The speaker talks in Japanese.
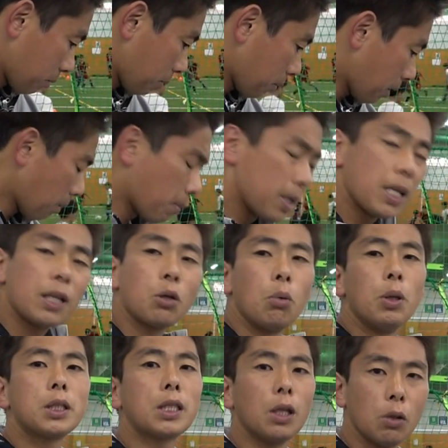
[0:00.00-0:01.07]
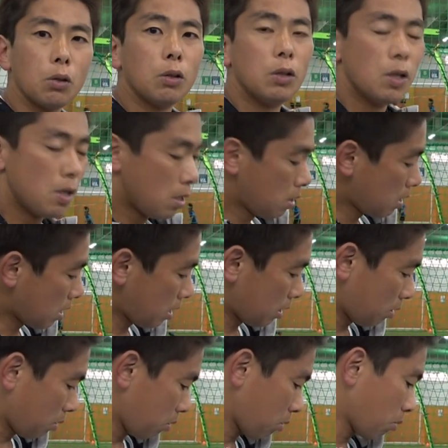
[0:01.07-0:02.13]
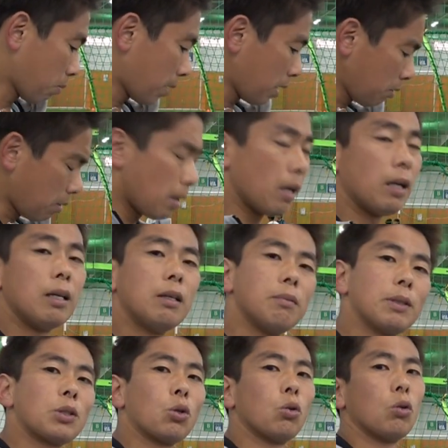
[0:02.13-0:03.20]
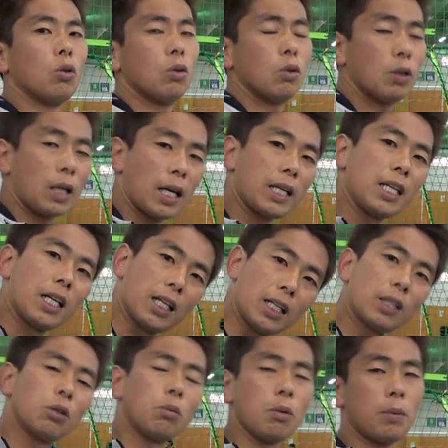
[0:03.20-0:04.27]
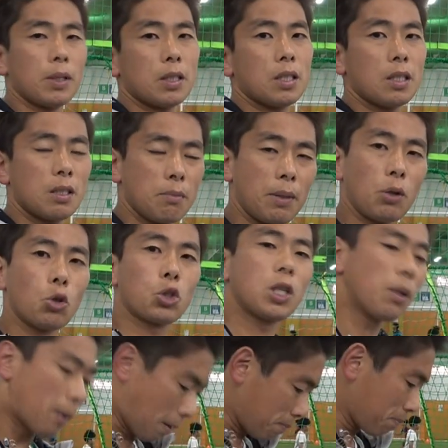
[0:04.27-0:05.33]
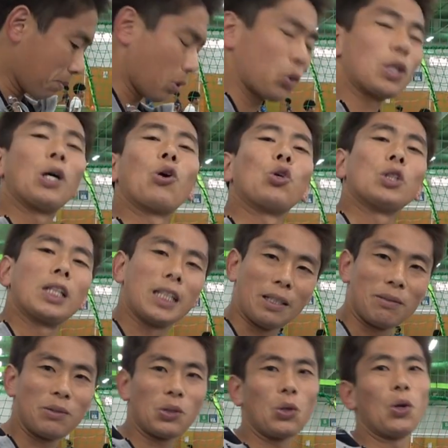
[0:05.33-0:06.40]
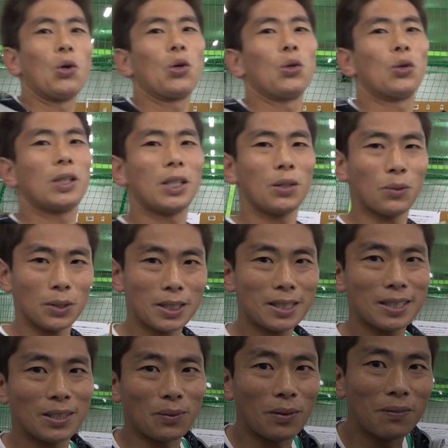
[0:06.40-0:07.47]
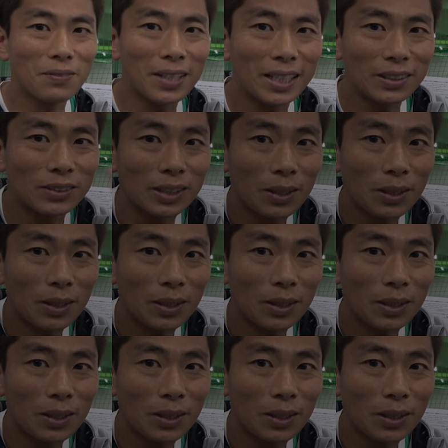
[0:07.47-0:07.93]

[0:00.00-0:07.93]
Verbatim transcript: まあ、あんまいないと思いますけどの場合は、まあ、その限りかなと思います、まあ、よろしければご参加ください今日はこれで終わりますどうもありがとうご